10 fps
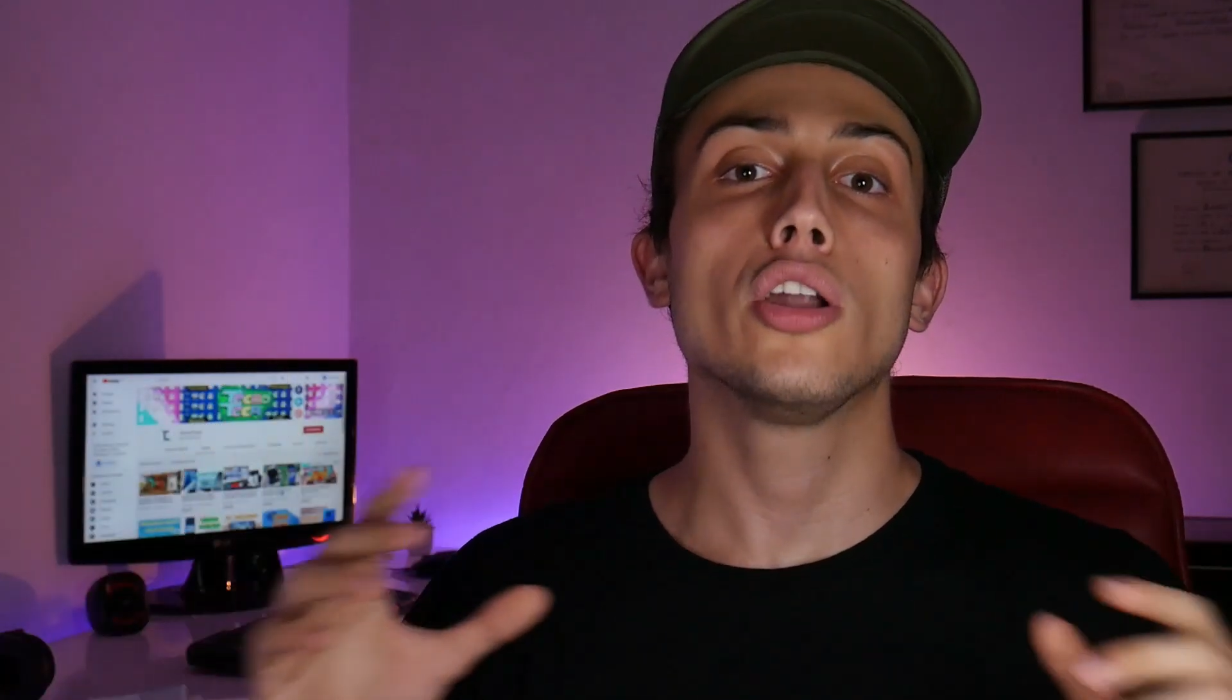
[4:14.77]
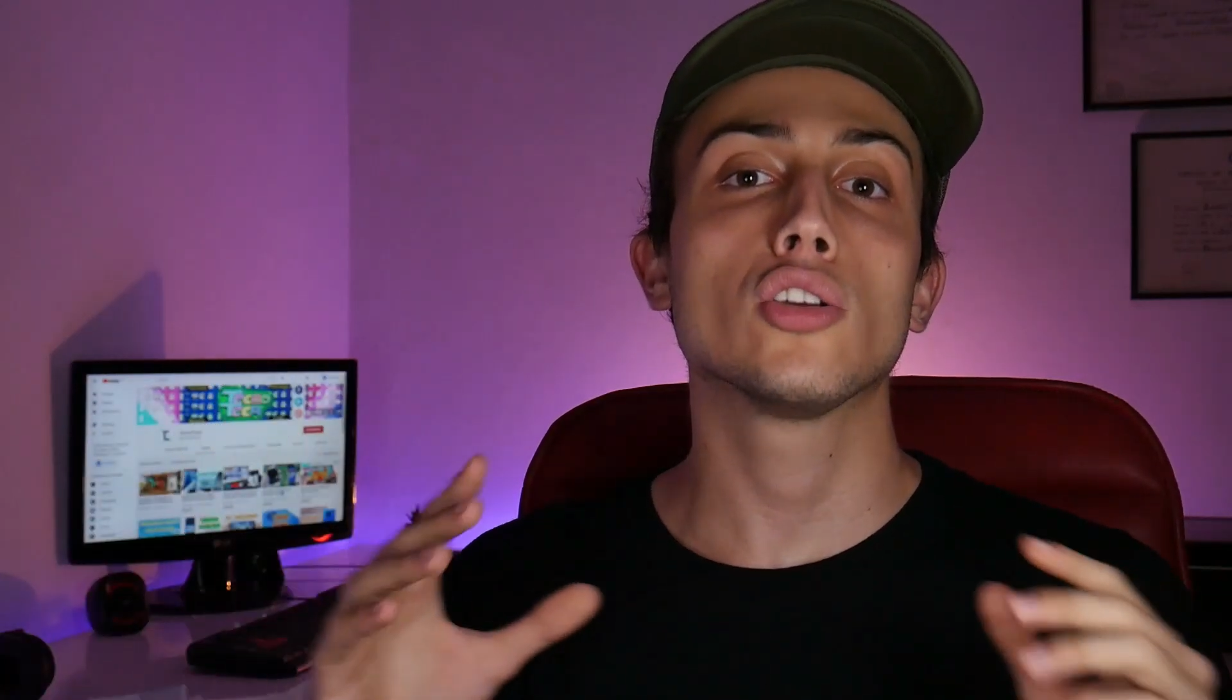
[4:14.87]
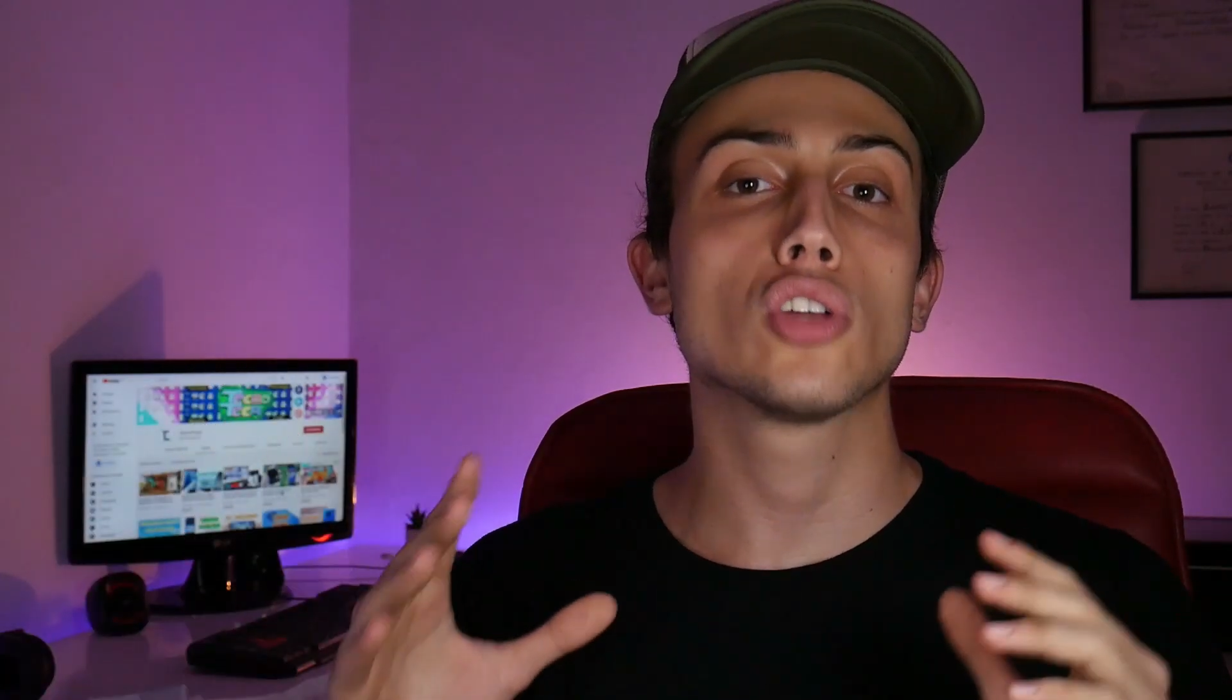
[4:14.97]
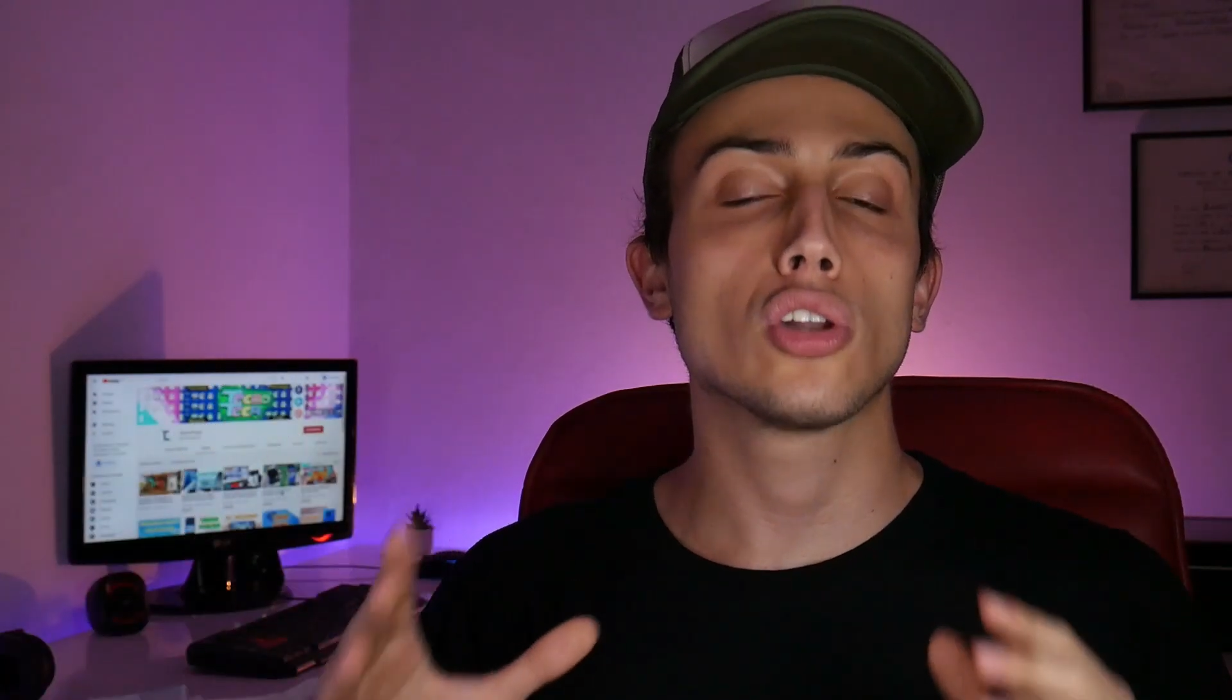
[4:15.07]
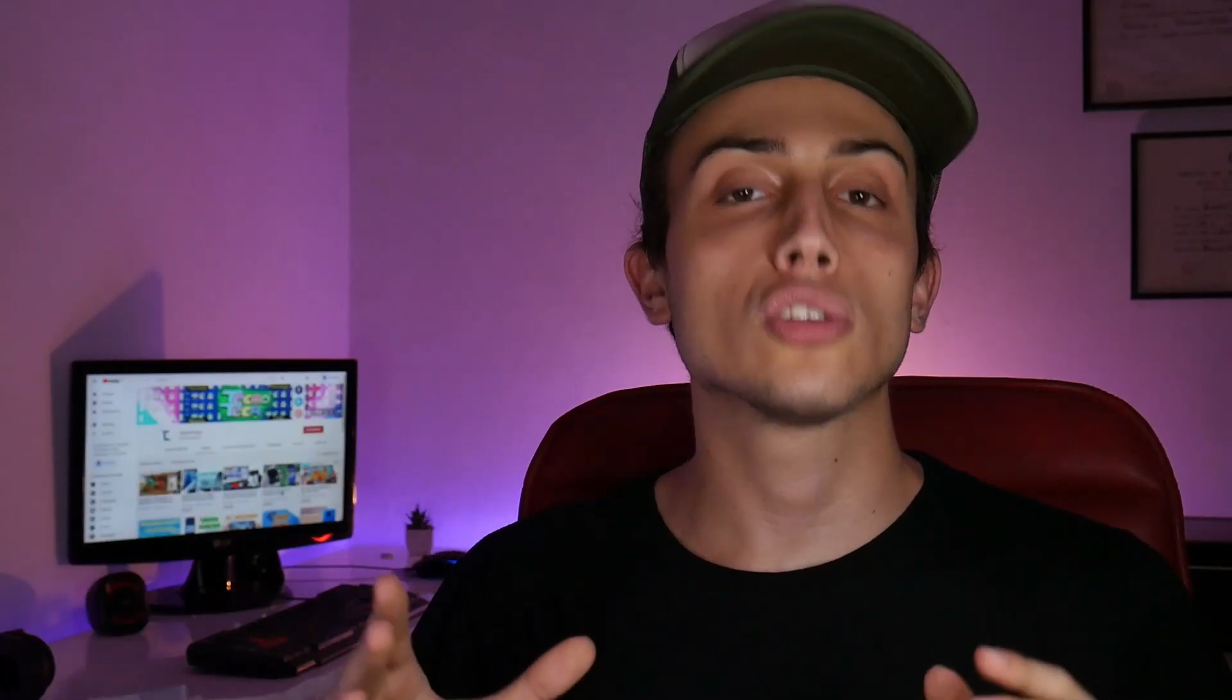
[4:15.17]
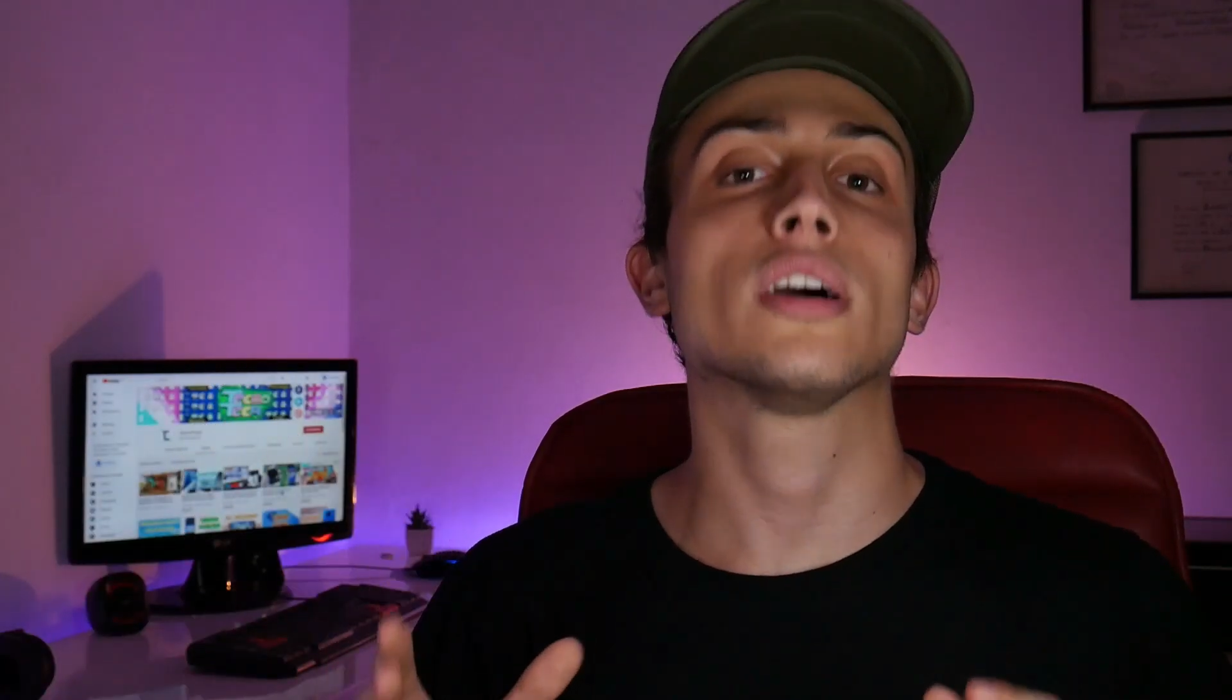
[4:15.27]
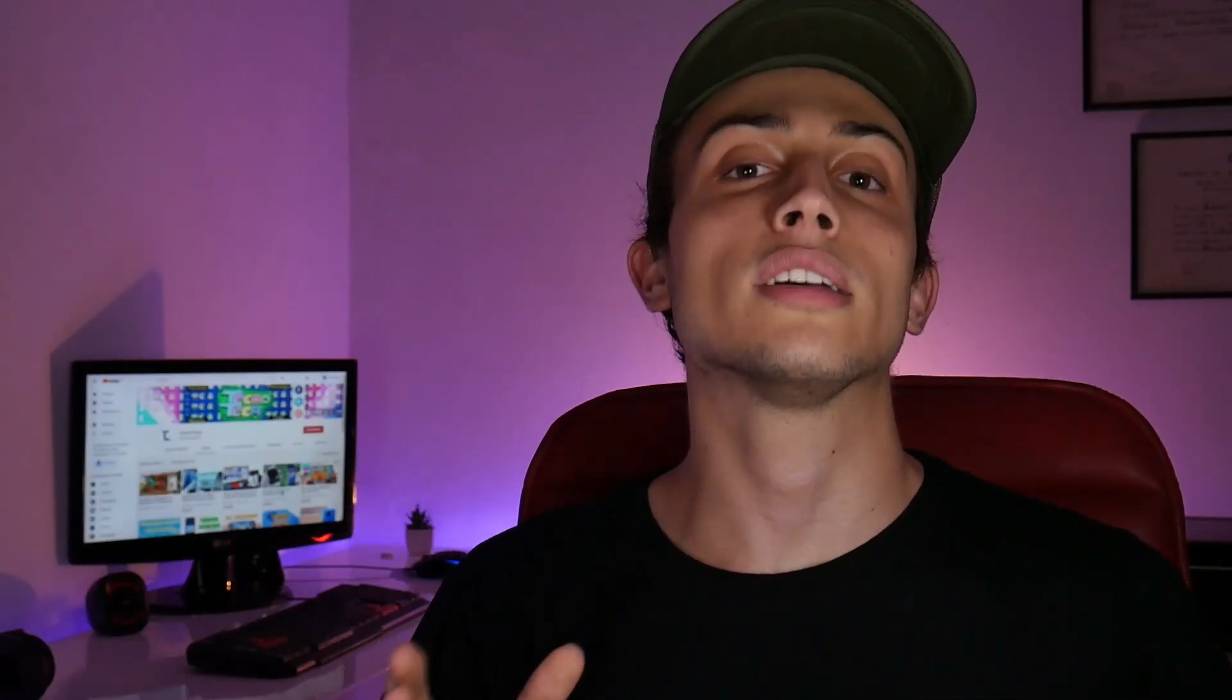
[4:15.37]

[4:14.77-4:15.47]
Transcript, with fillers: nosotros